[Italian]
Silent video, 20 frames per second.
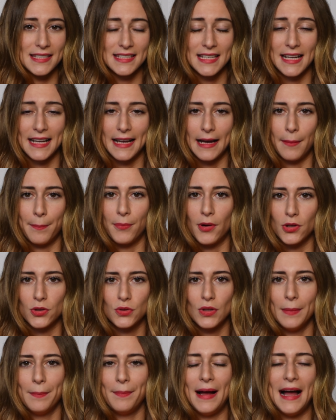Se il
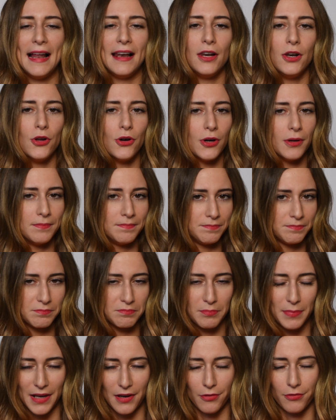cappotto è bello,
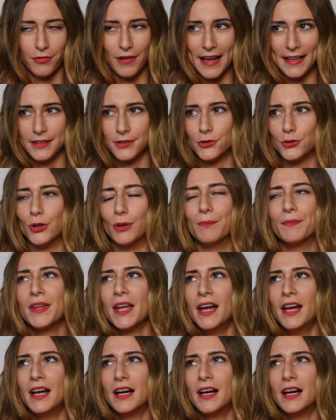perfetto.